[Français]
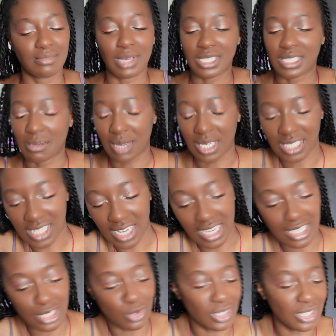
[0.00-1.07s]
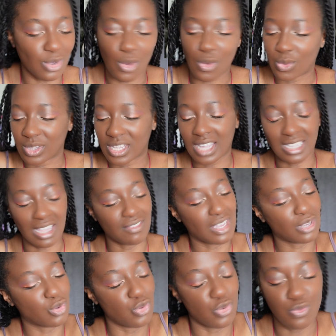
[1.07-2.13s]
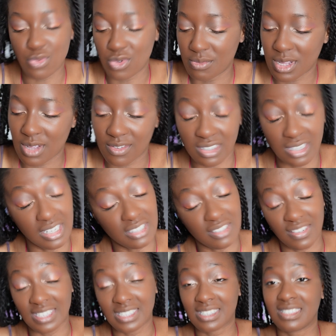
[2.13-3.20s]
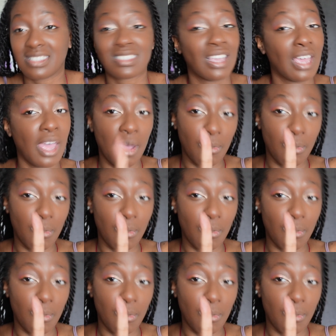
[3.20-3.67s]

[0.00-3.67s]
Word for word: machin, machin, et qu'ils ont été en contact avec eux depuis 1986.